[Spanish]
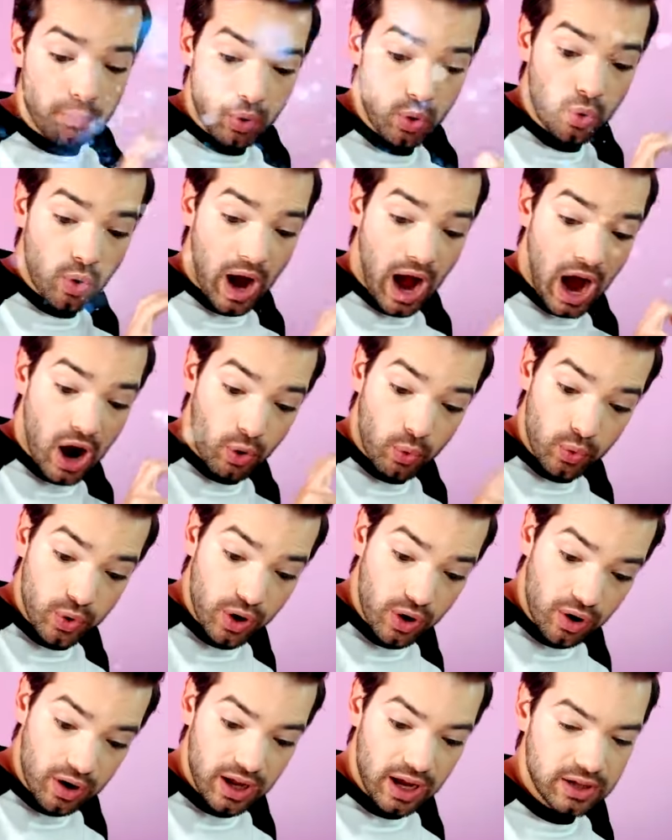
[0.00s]
Blue
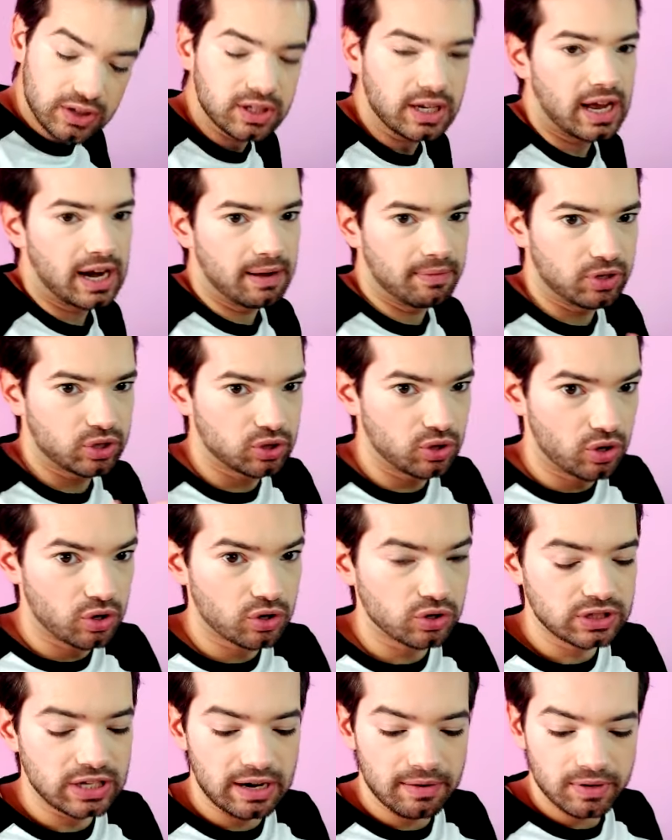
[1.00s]
Aurora, o sea, la versión
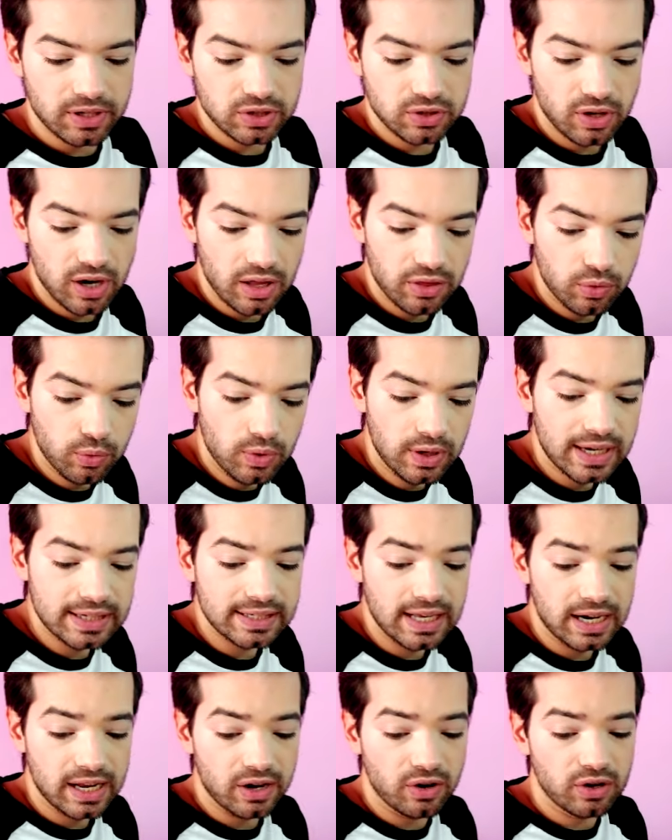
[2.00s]
rosa y la versión azul, que
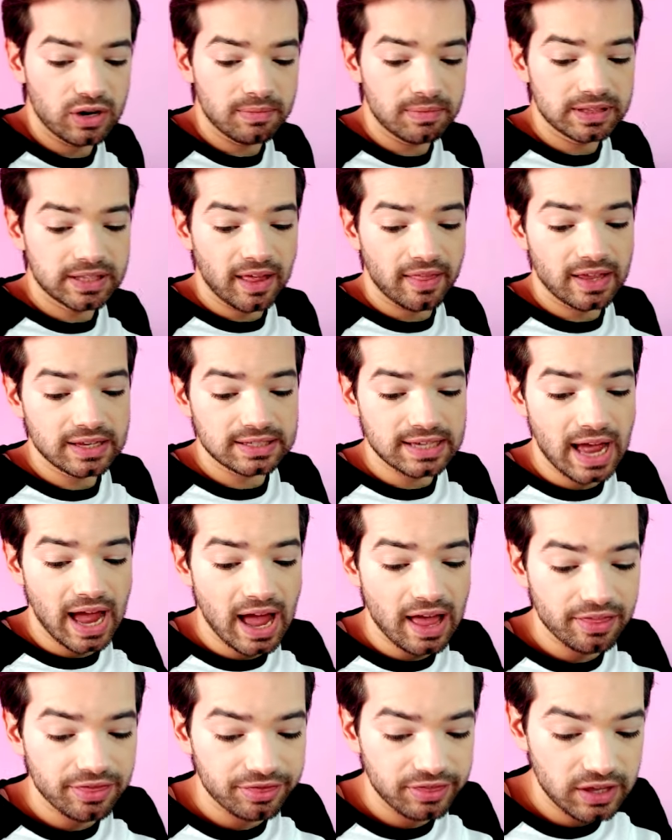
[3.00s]
salieron limitadas
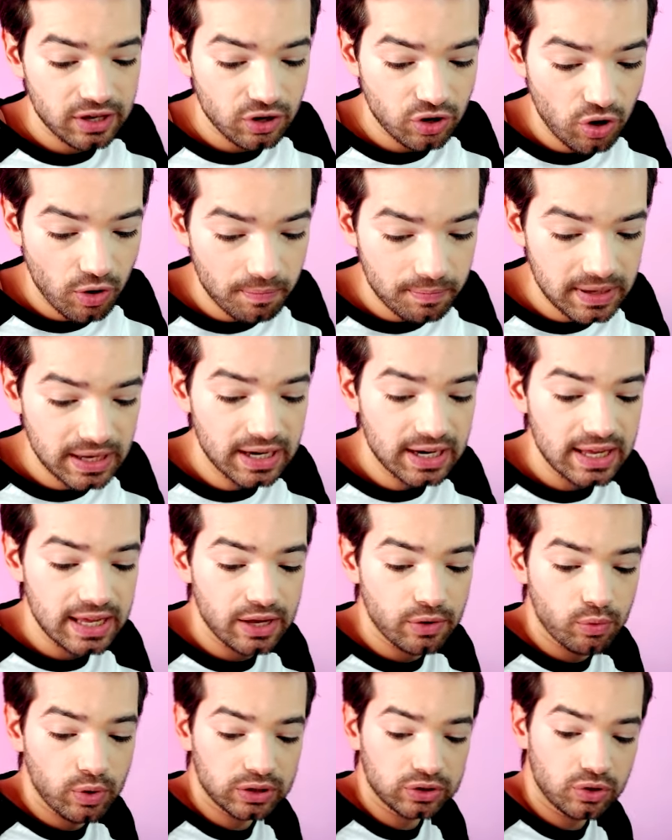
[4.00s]
a 5.000
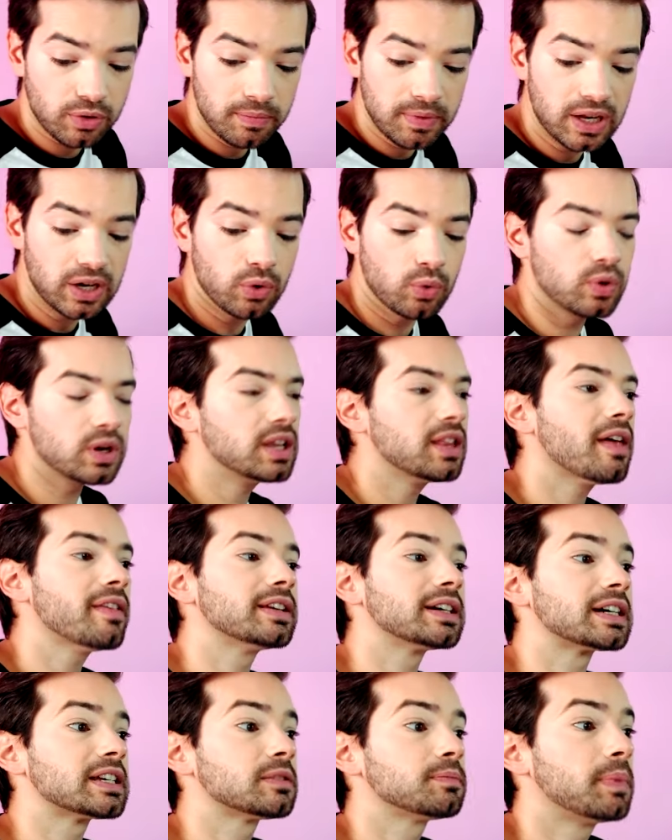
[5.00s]
y 4.000
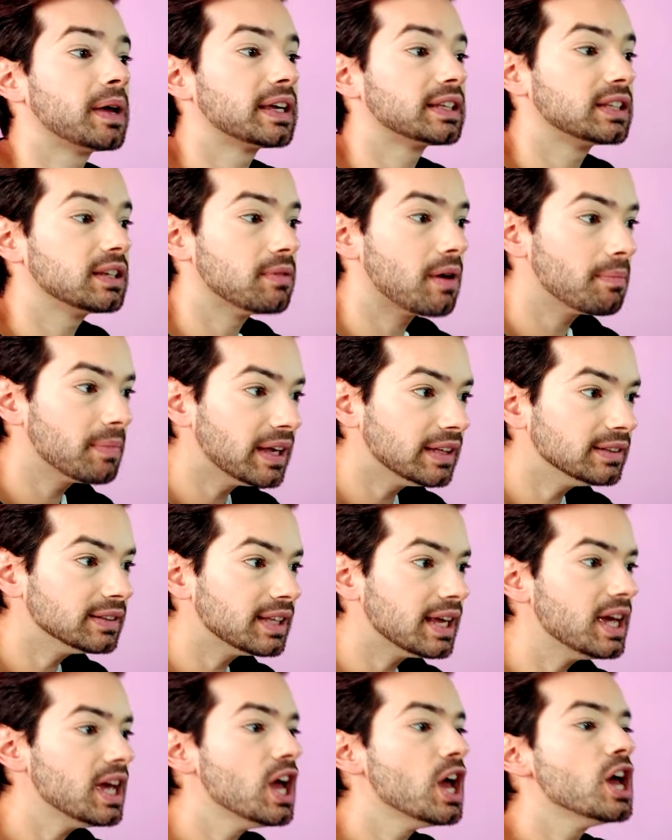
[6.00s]
unidades
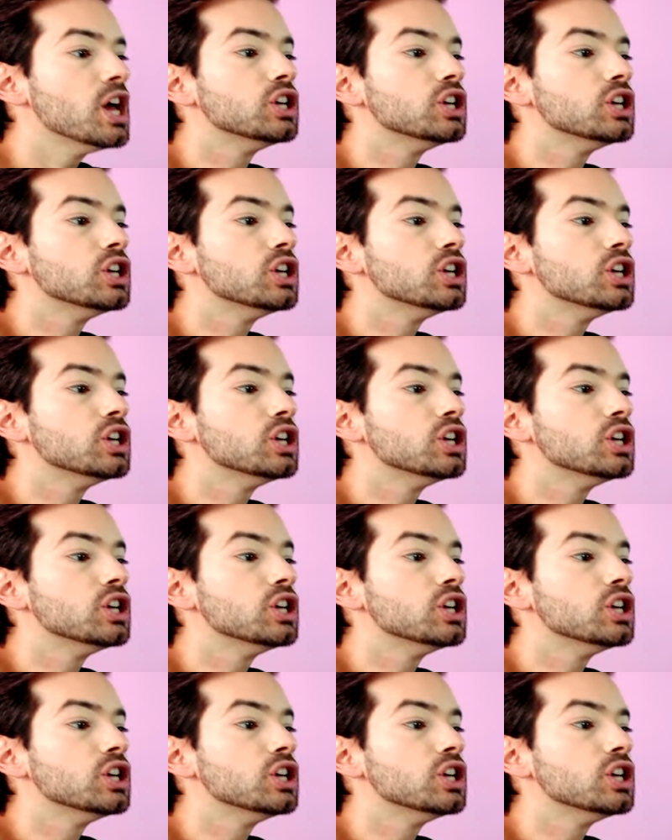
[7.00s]
respectivamente.